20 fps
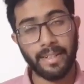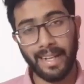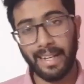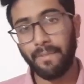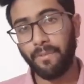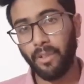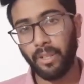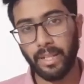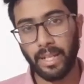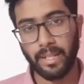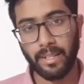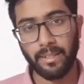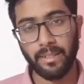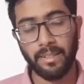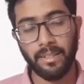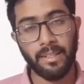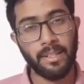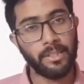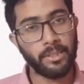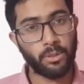నెట్వర్కింగ్
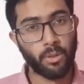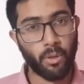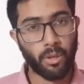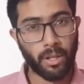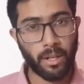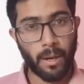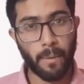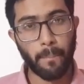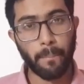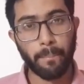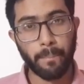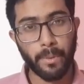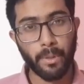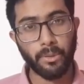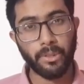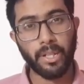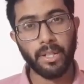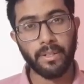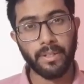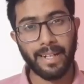సో
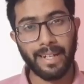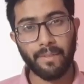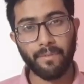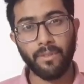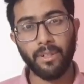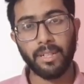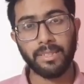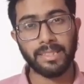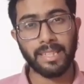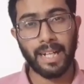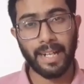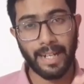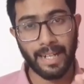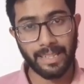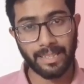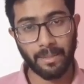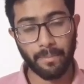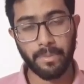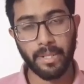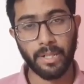కంప్యూటర్ నెట్వర్క్స్ అనే
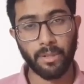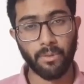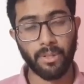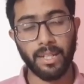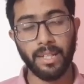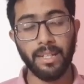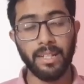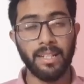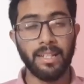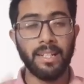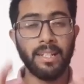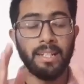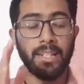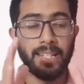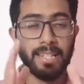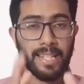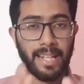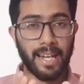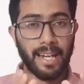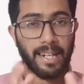సబ్జెక్ట్ కూడా
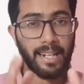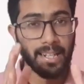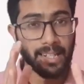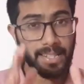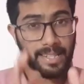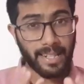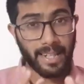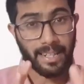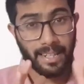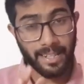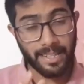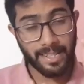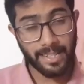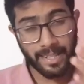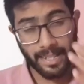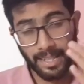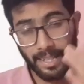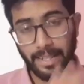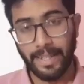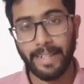చాలా చాలా
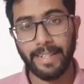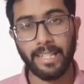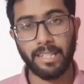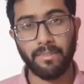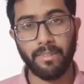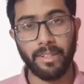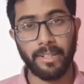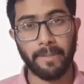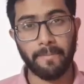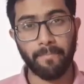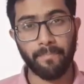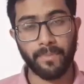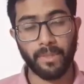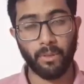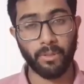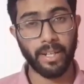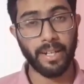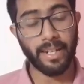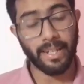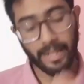చాలా నీట్ చదవండి
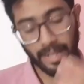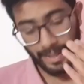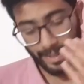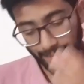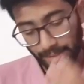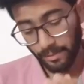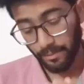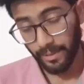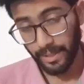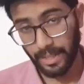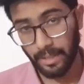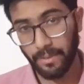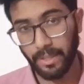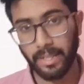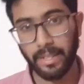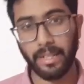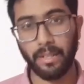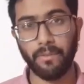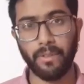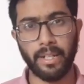ఓకే ఇట్ ఈస్ వెరీ
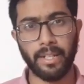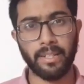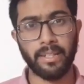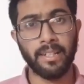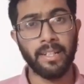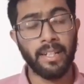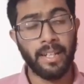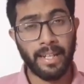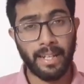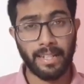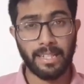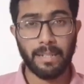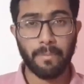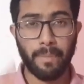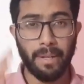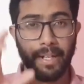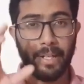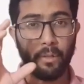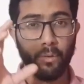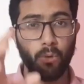వెరీ రిక్వైర్డ్ ఇంకా
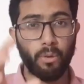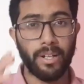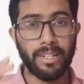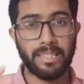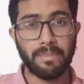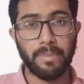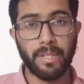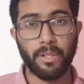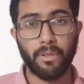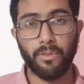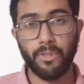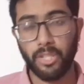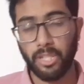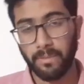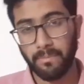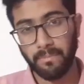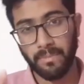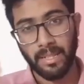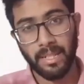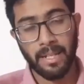చెప్పాలంటే ఓఎస్ మీరు
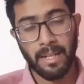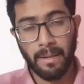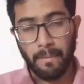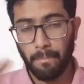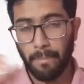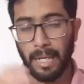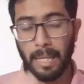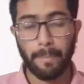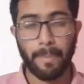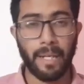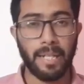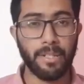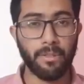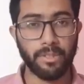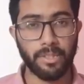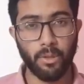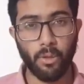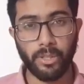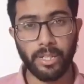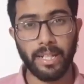కొంచెం పై పైన
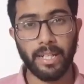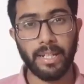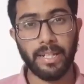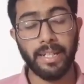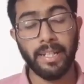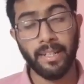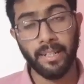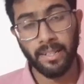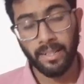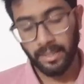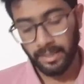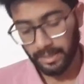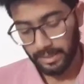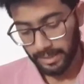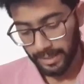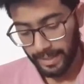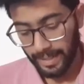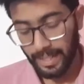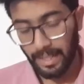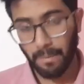చూసినా ఓకే కానీ
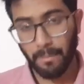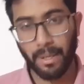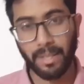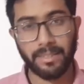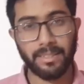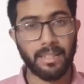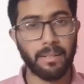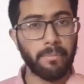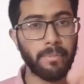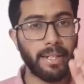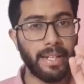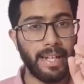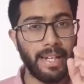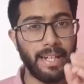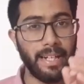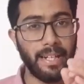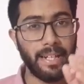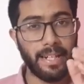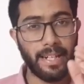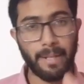సిఎన్ మాత్రం
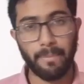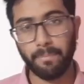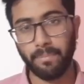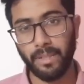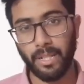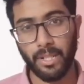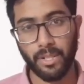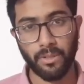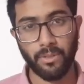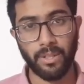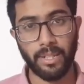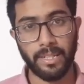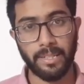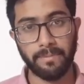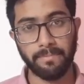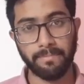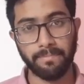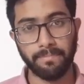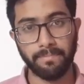ఇన్ డెప్త్ నేర్చుకోవాలి